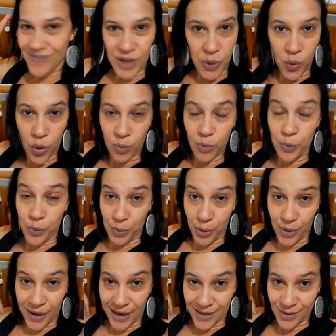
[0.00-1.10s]
E como no
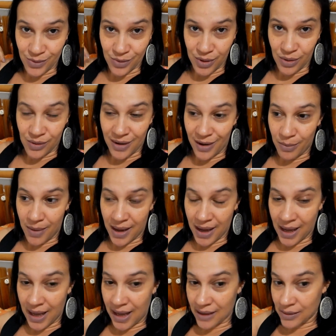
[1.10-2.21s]
meu caso não tem horário
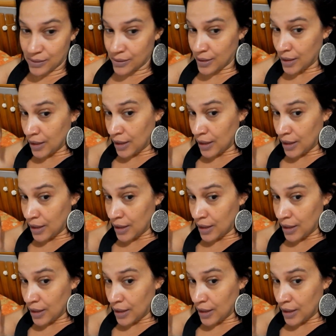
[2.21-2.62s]
marcado,